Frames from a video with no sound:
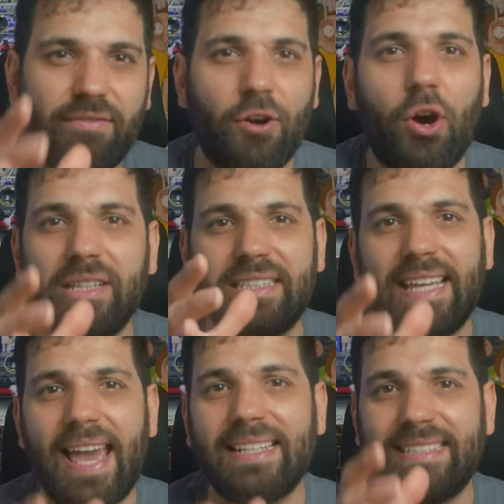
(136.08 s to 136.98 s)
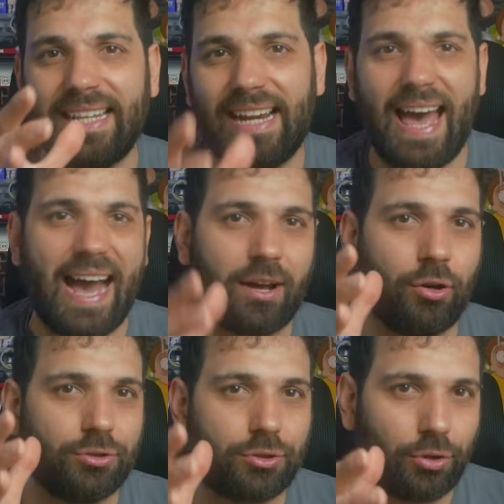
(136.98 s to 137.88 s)
voi di essere là a
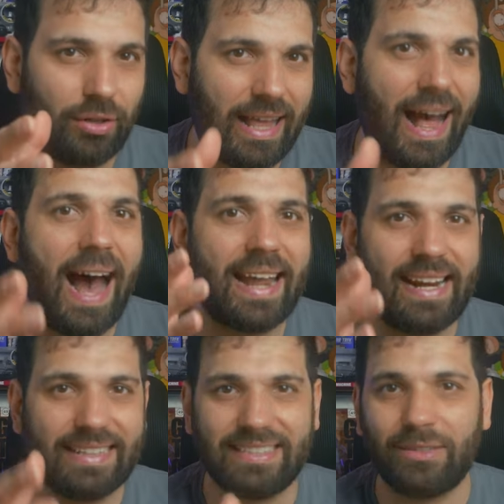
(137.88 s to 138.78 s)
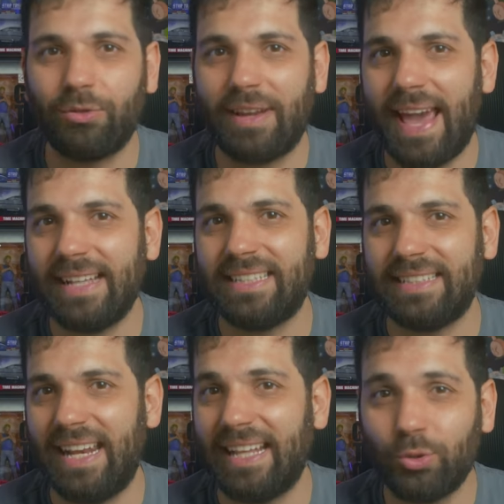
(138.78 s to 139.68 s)
controllare la sicurezza
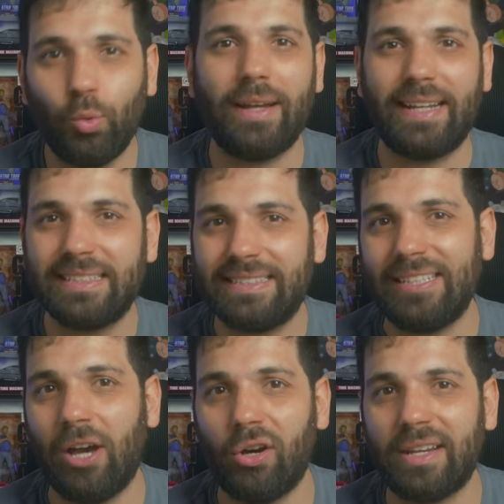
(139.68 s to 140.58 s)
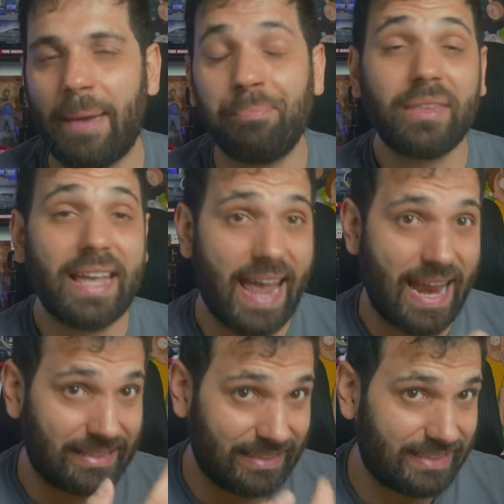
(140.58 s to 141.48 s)
della tua nazione
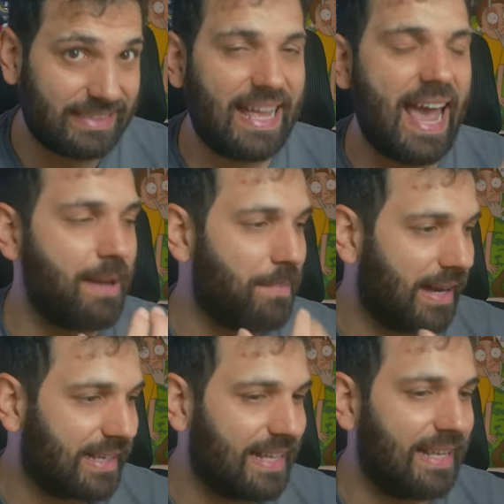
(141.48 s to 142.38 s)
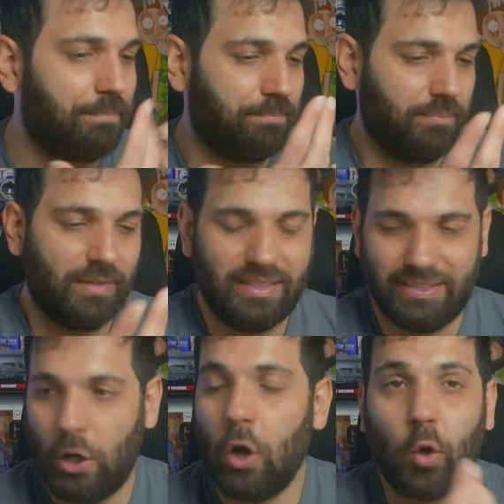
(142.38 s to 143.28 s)
e il sistema che
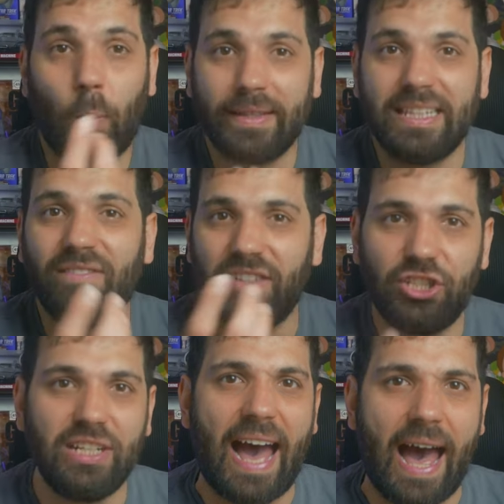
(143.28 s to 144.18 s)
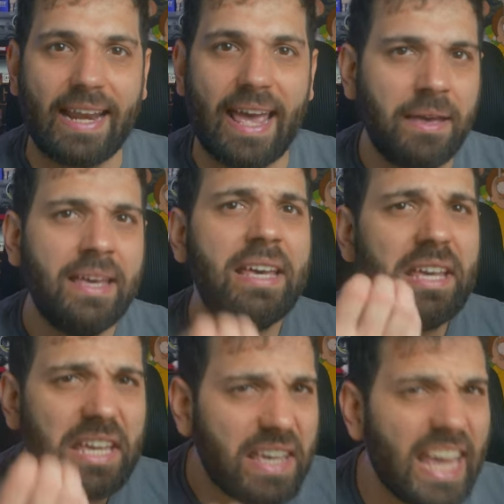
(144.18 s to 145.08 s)
si occupa di vigilare
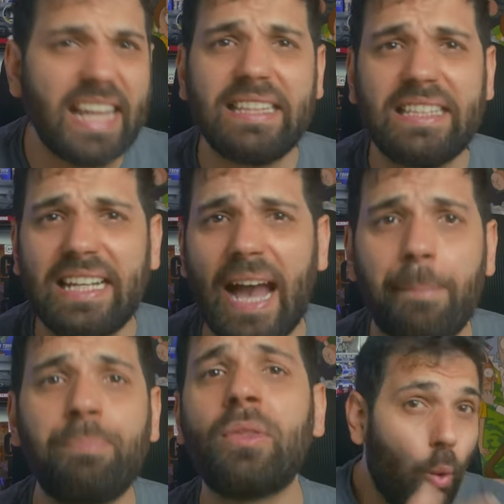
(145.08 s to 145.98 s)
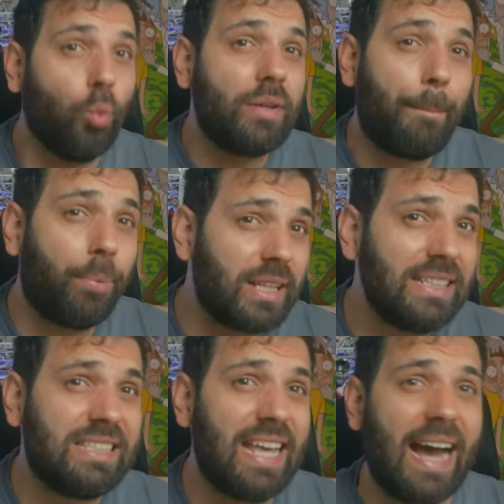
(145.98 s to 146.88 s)
indica una
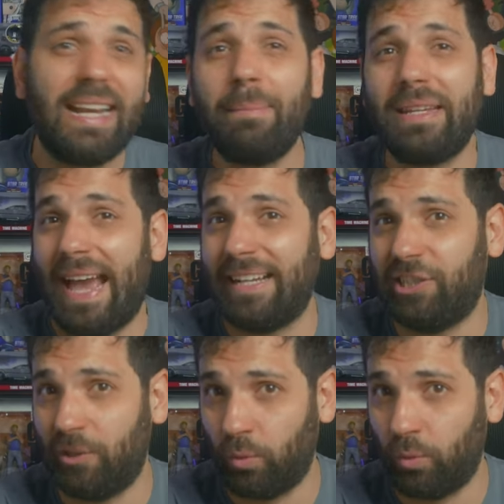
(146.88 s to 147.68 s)
potenziale minaccia